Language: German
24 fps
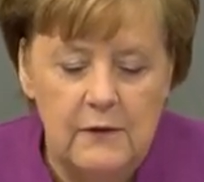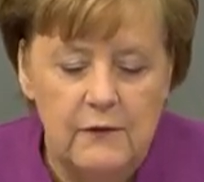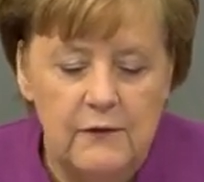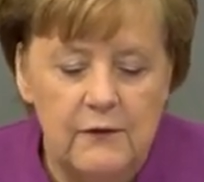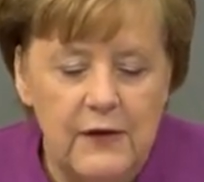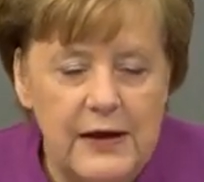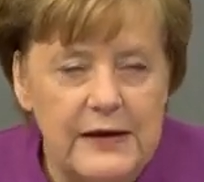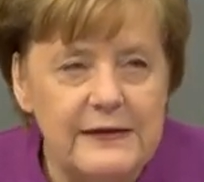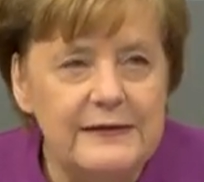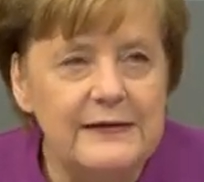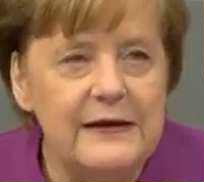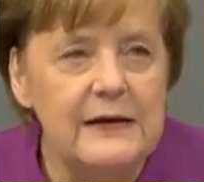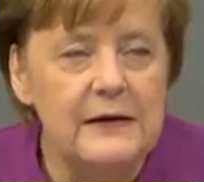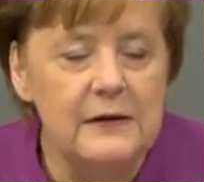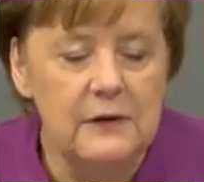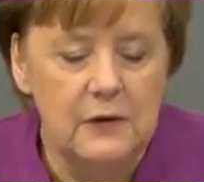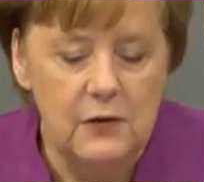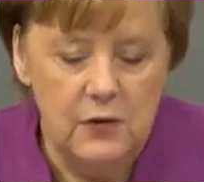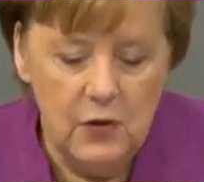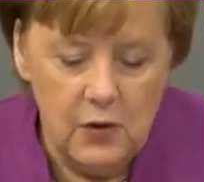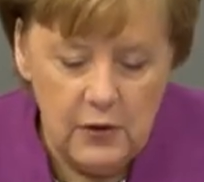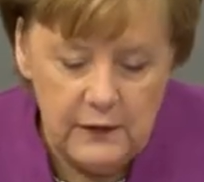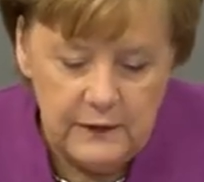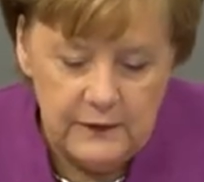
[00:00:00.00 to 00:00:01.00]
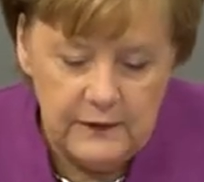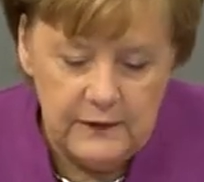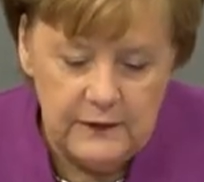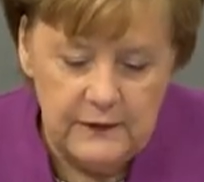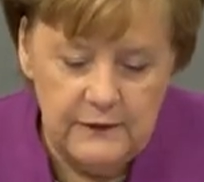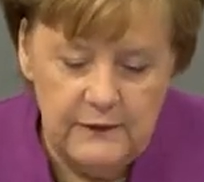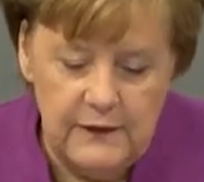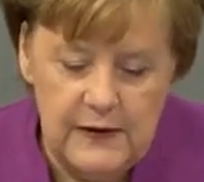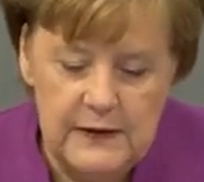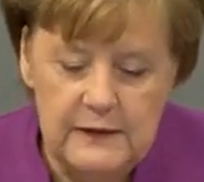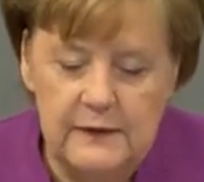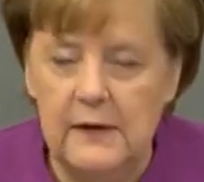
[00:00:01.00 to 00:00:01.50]
weiterhin
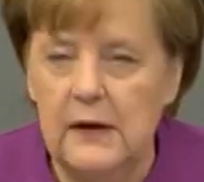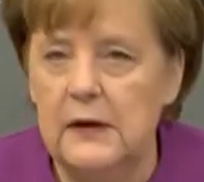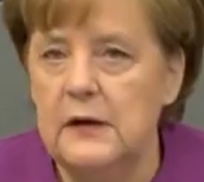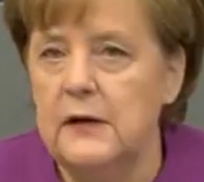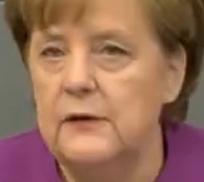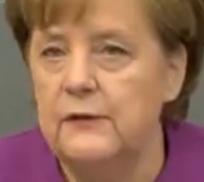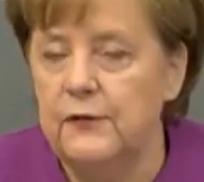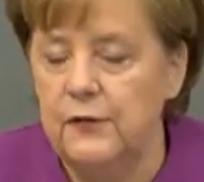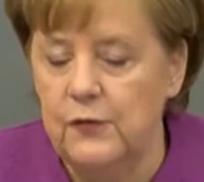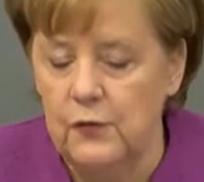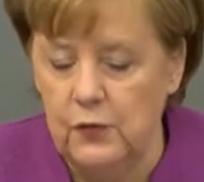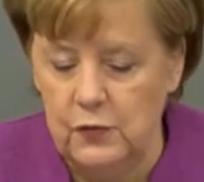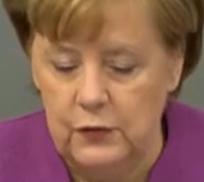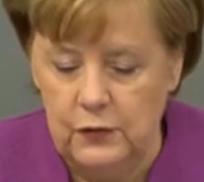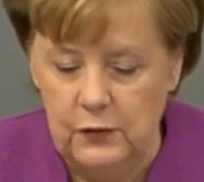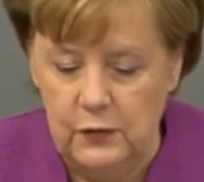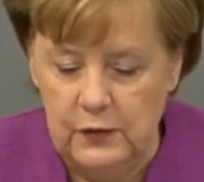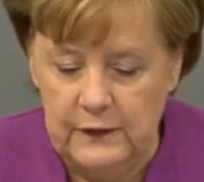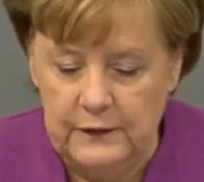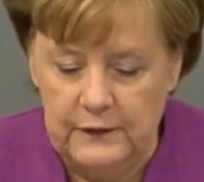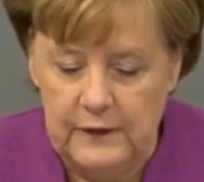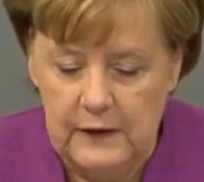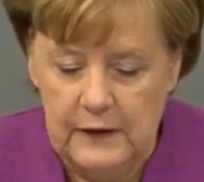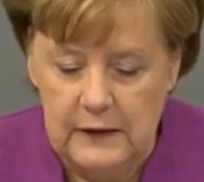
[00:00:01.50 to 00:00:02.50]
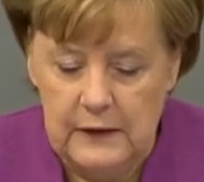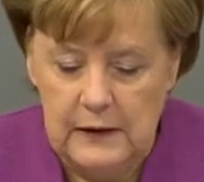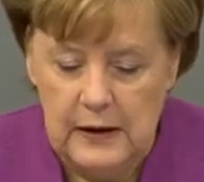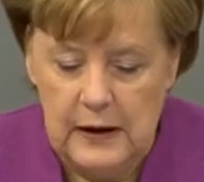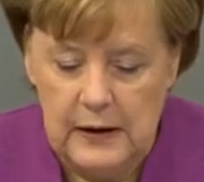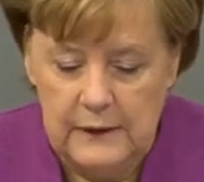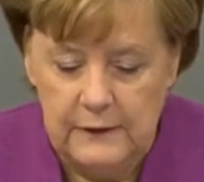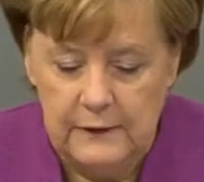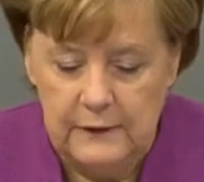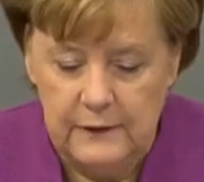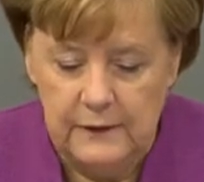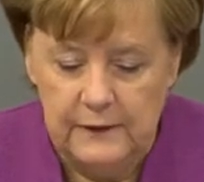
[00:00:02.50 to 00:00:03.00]
konsequent an den Fluchtursachen
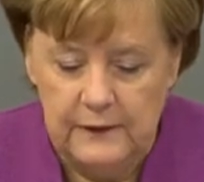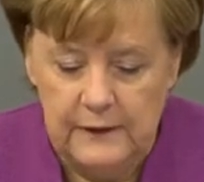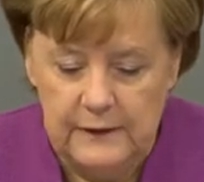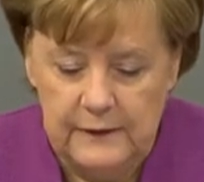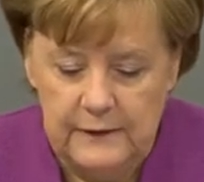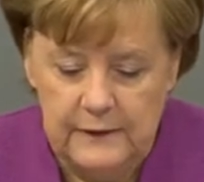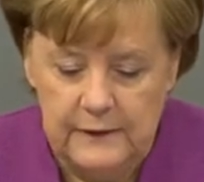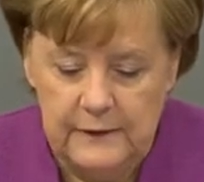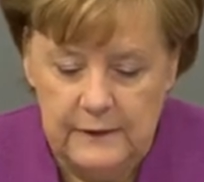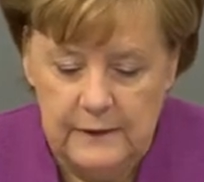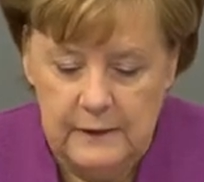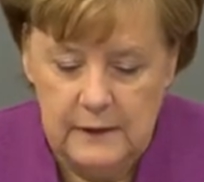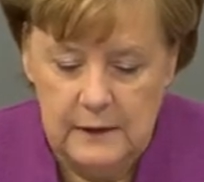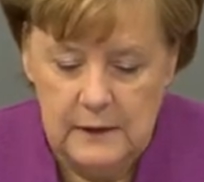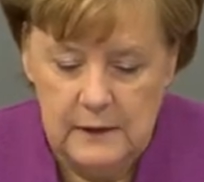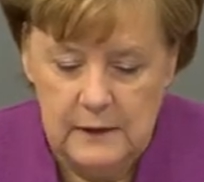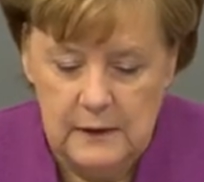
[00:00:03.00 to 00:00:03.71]
anzusetzen.